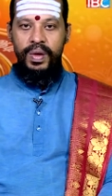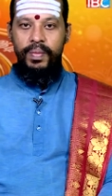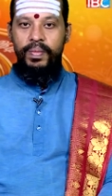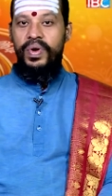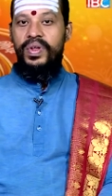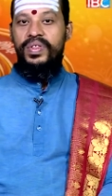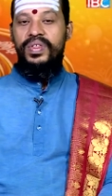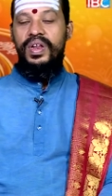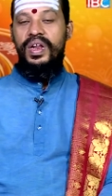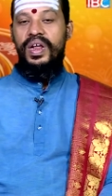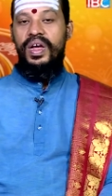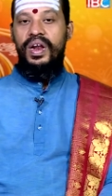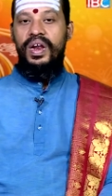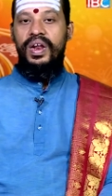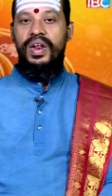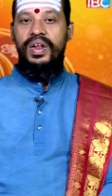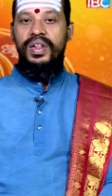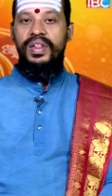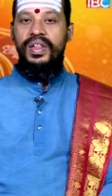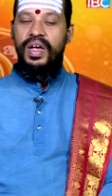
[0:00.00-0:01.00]

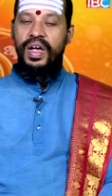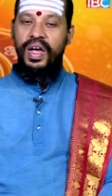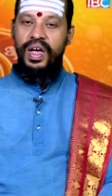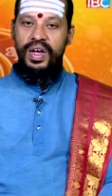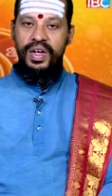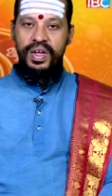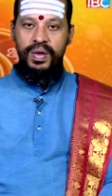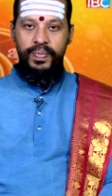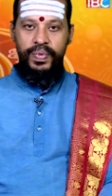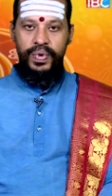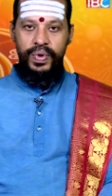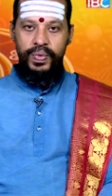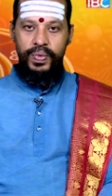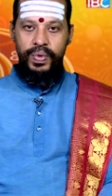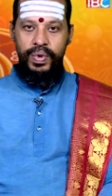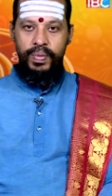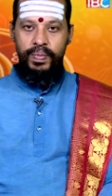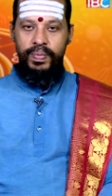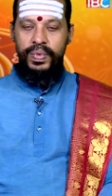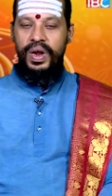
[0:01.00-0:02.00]
பிரச்சனைகளிலிருந்து
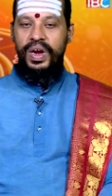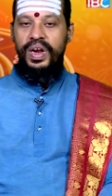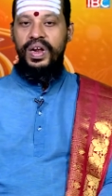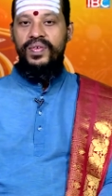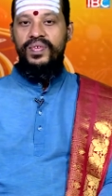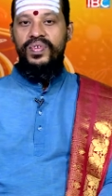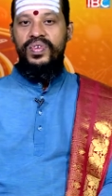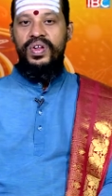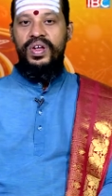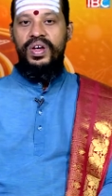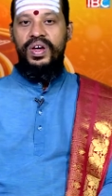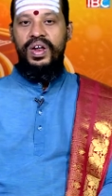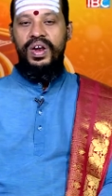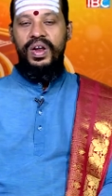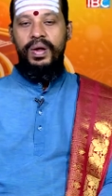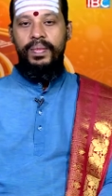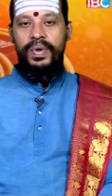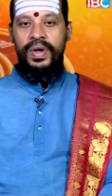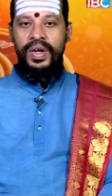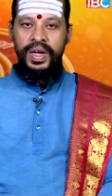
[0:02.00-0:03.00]
காக்கப்படுவோம் நல்ல விஷயங்கள்
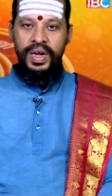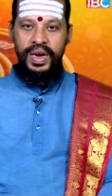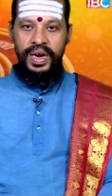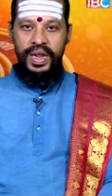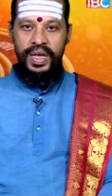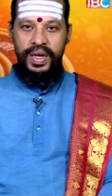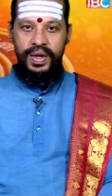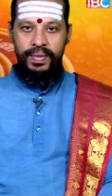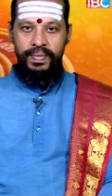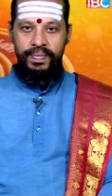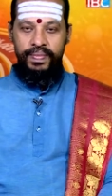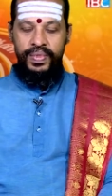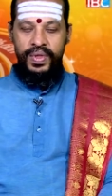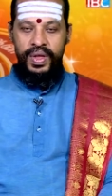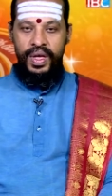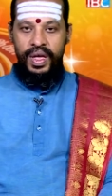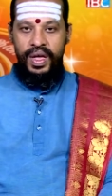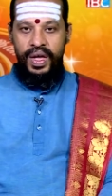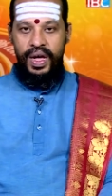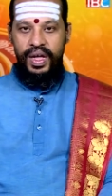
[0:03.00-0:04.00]
நமக்கு கிடைக்கும்
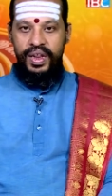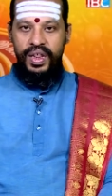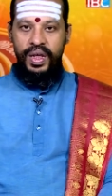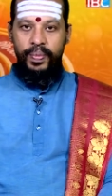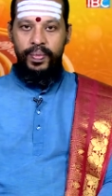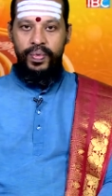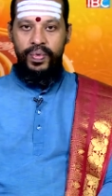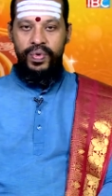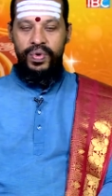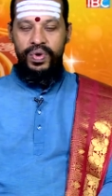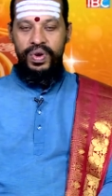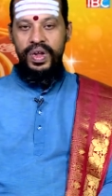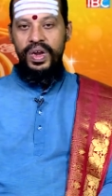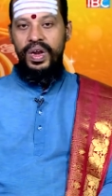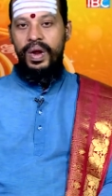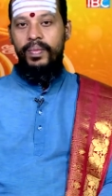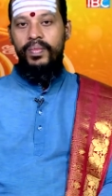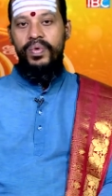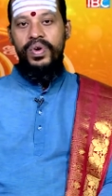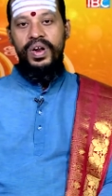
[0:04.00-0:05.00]
அதே போன்று
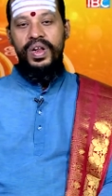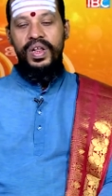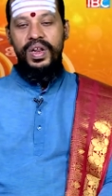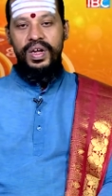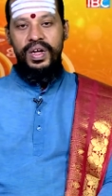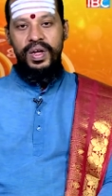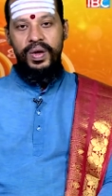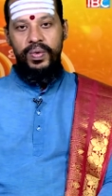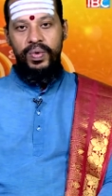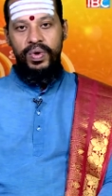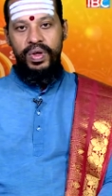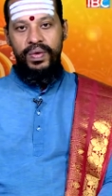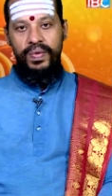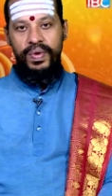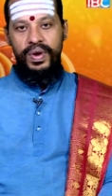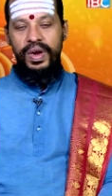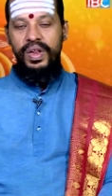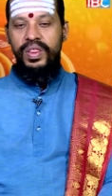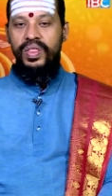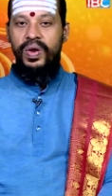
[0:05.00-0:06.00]
நம்முடன்
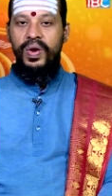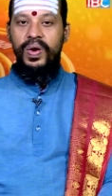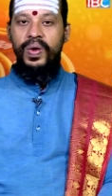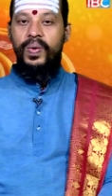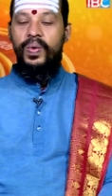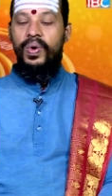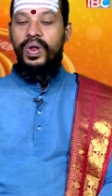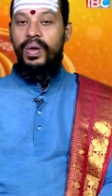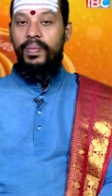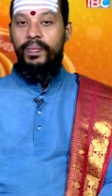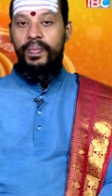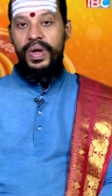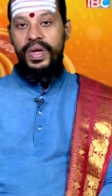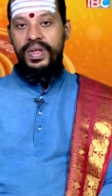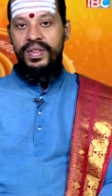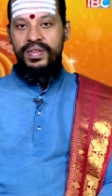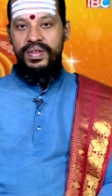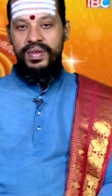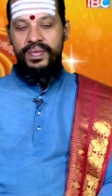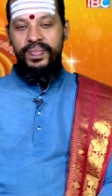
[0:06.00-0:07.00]
இருக்கக்கூடியவர்கள் சொல்லக்கூடிய
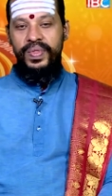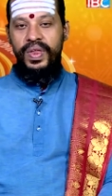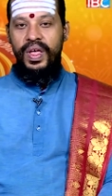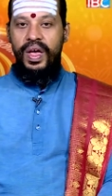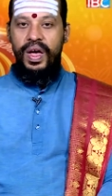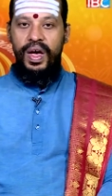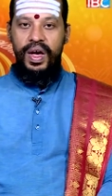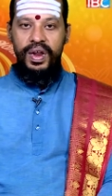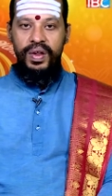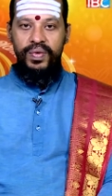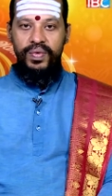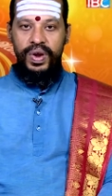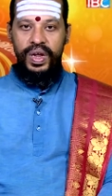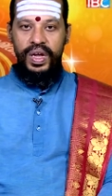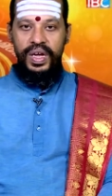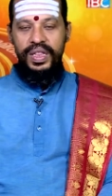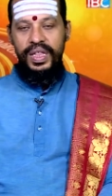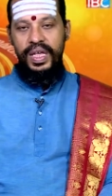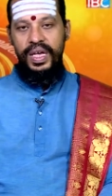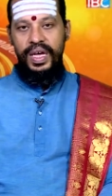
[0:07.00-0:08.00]
பேச்சு அறிவுரை
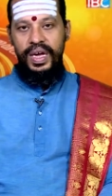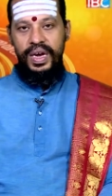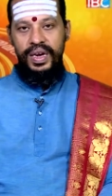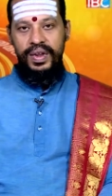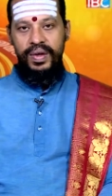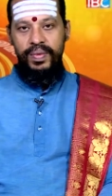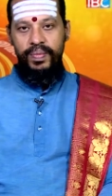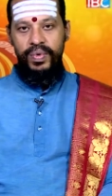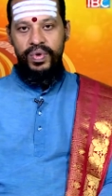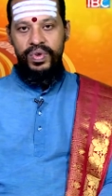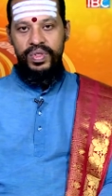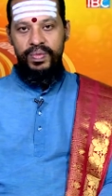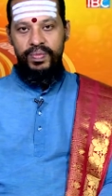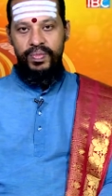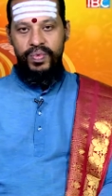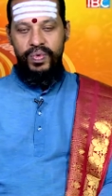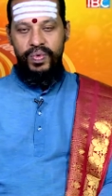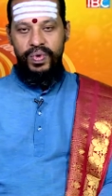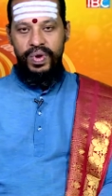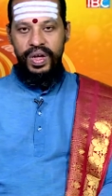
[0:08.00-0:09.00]
இதை கேட்கும் பொழுதும்
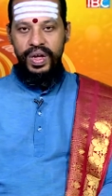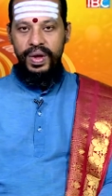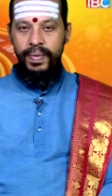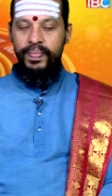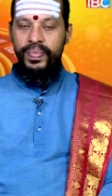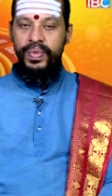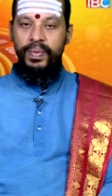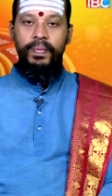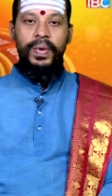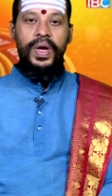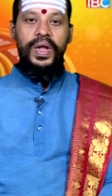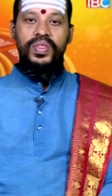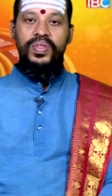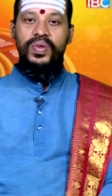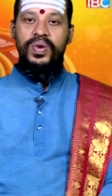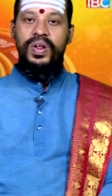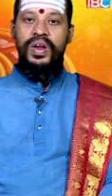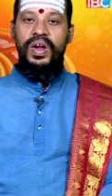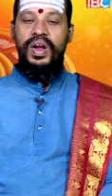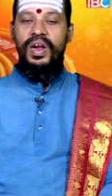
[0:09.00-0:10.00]
கூட
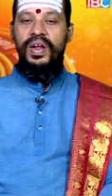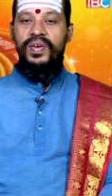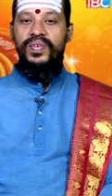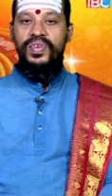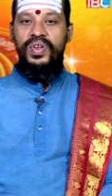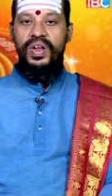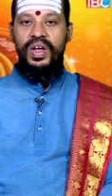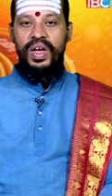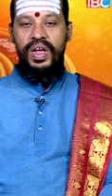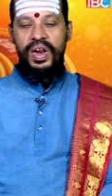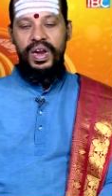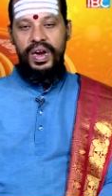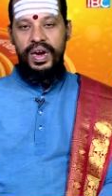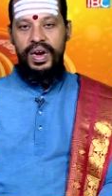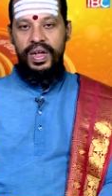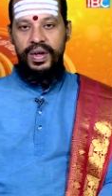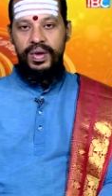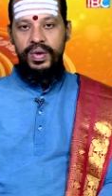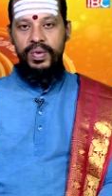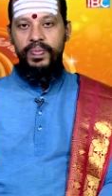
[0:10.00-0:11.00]
மேற்சொன்ன நல்ல விஷயங்கள்
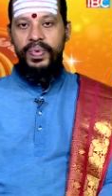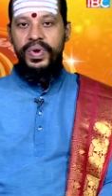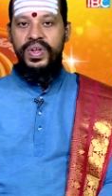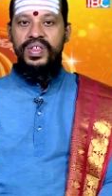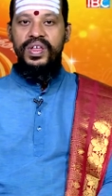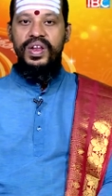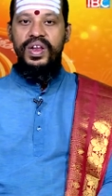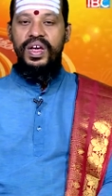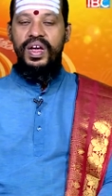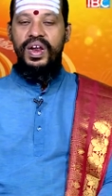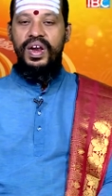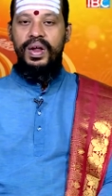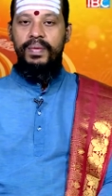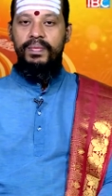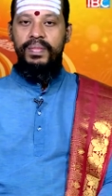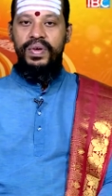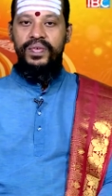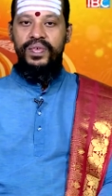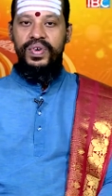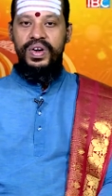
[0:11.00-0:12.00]
நடக்கும் பிரச்சனைகள்
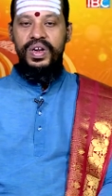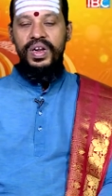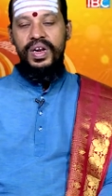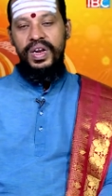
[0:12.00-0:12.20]
நம்மை விட்டு